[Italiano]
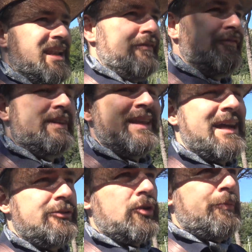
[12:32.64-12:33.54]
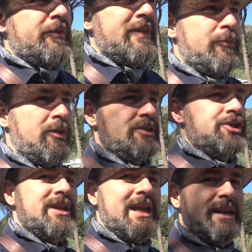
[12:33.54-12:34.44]
l'anfiteatro, proviamo a
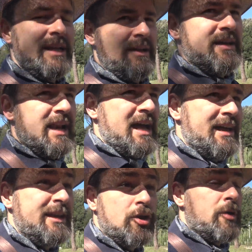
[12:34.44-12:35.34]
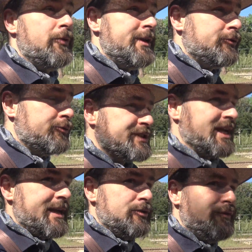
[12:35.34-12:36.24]
cercare la necropoli
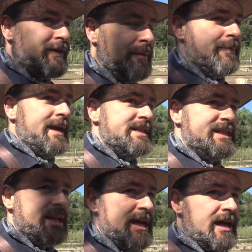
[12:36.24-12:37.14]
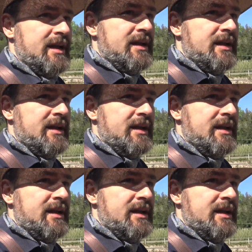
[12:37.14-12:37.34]
etrusca che dovrebbe essere